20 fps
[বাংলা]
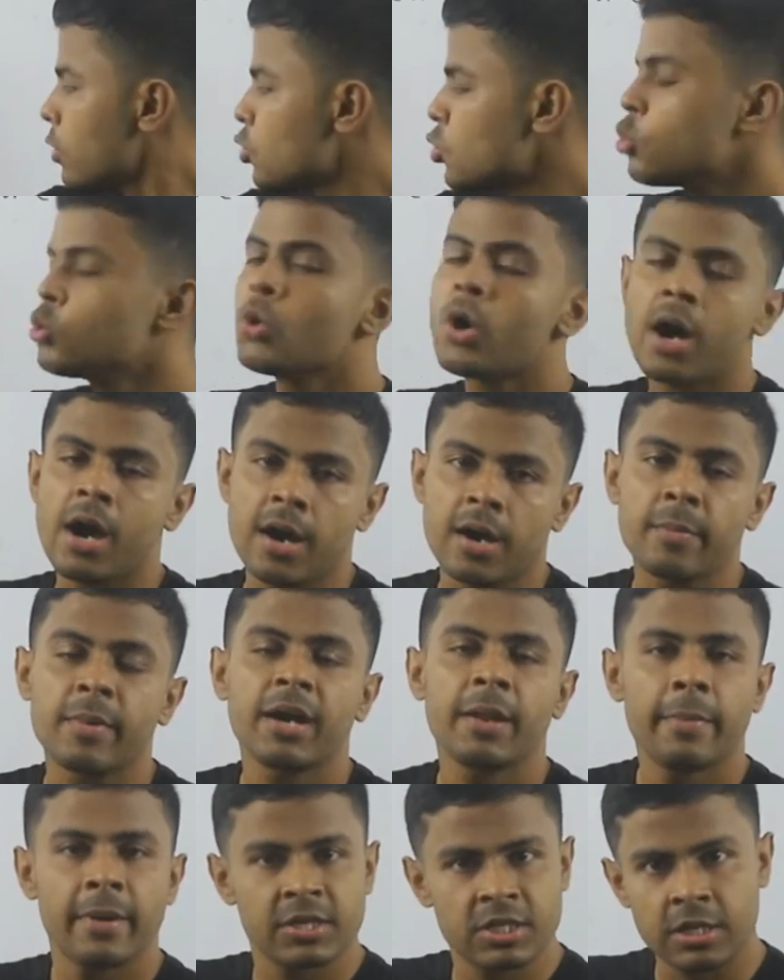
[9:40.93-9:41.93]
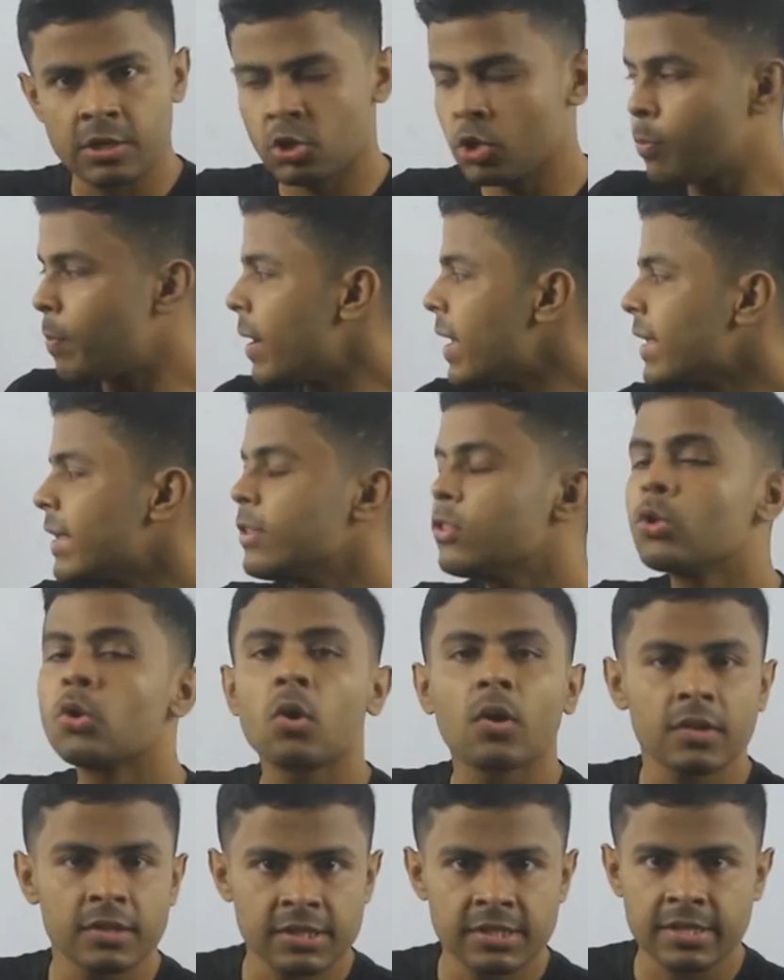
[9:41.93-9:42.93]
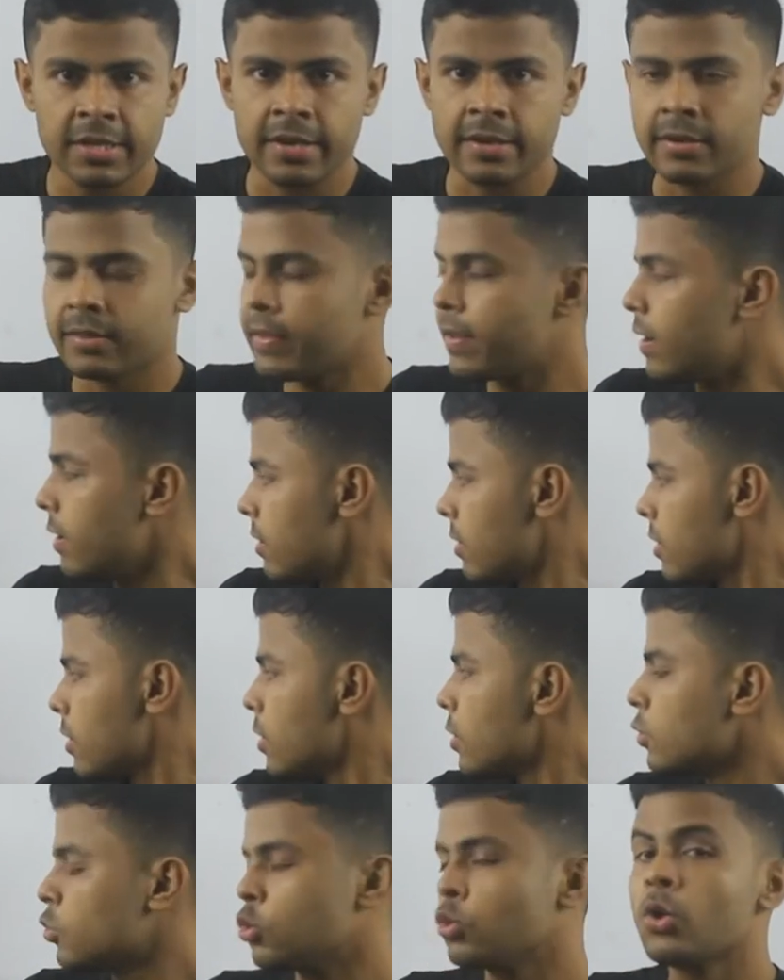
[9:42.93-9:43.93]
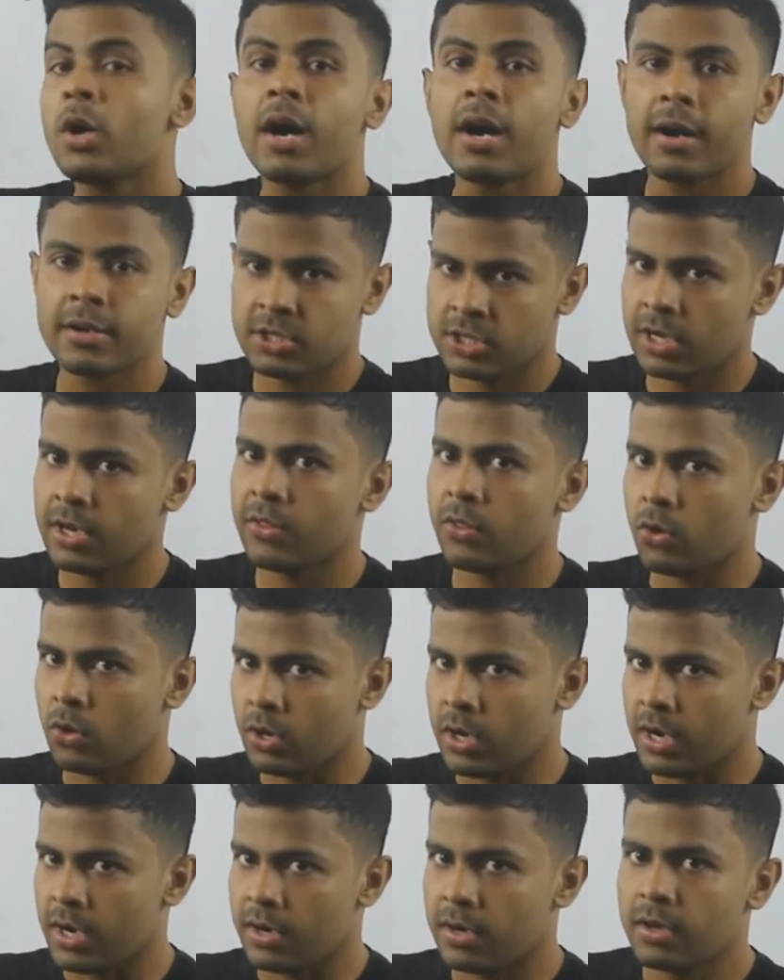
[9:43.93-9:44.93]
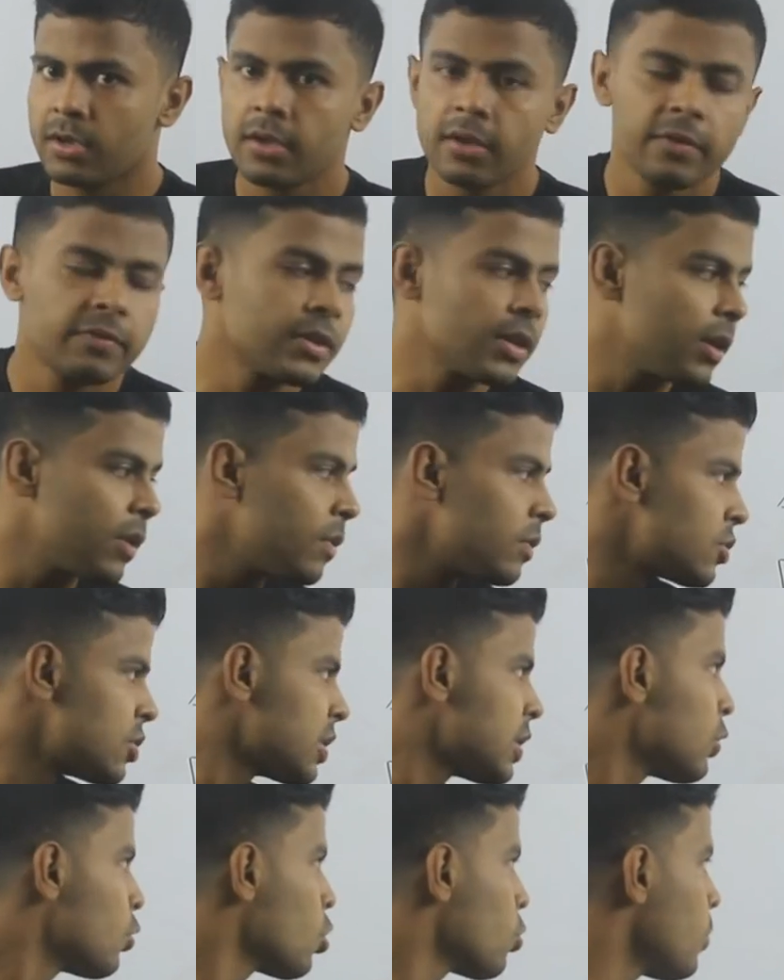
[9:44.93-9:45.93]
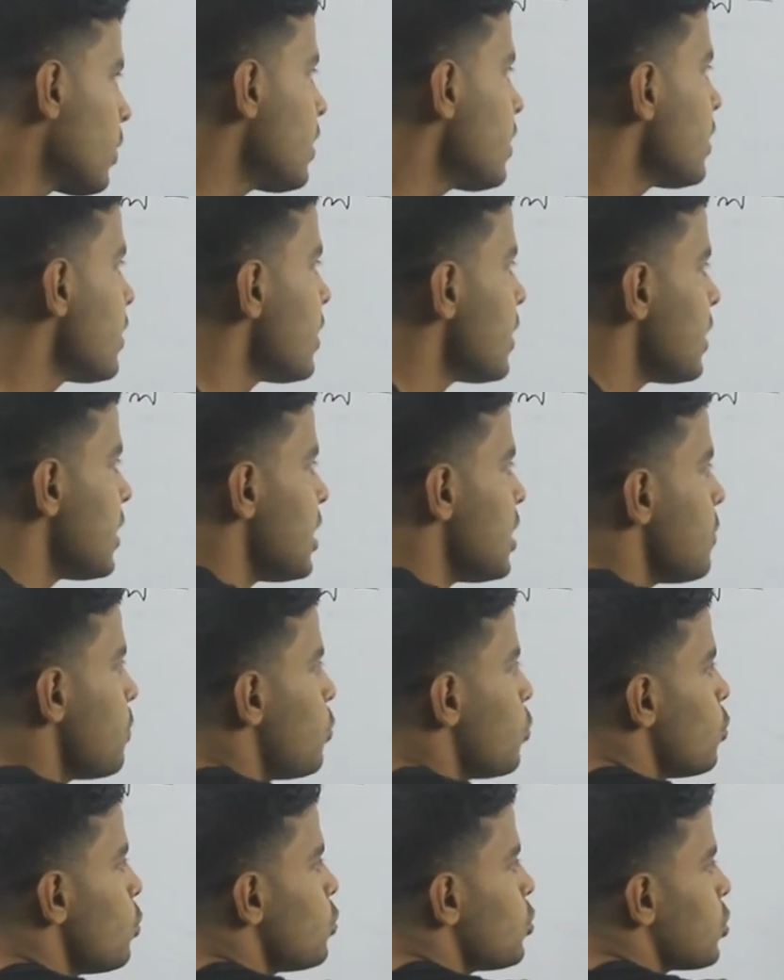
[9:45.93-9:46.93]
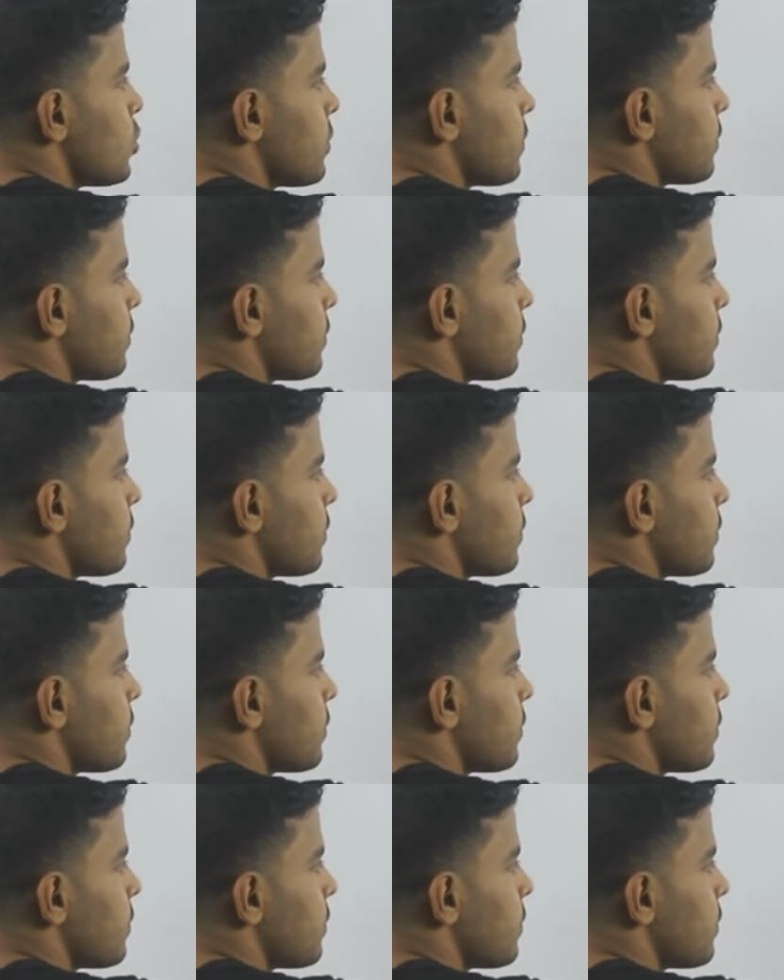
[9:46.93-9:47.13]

শুধু আর মানে ব্যাসার্থ পাই কিন্তু কনস্ট্যান্ট তাই না শুধু আর জানা দরকার তাহলে হচ্ছে কী করবা ইনপুট